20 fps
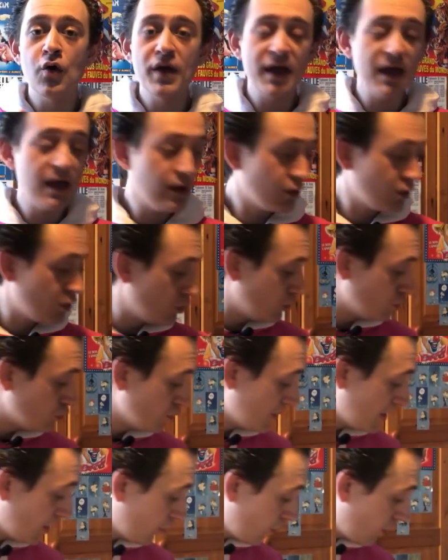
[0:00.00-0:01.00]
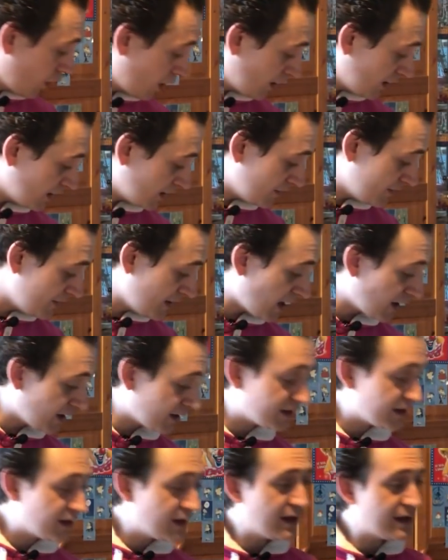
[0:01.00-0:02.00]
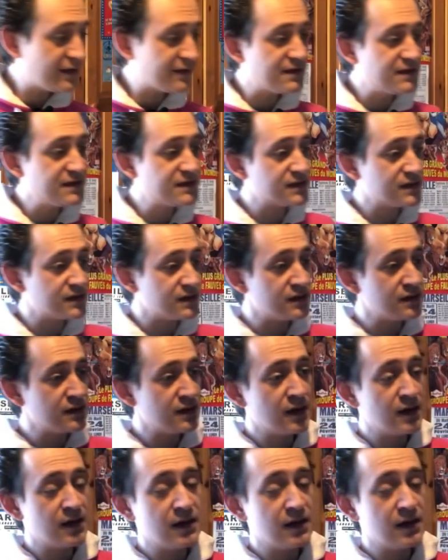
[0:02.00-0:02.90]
Et le numéro 1, eh bien, il est ici.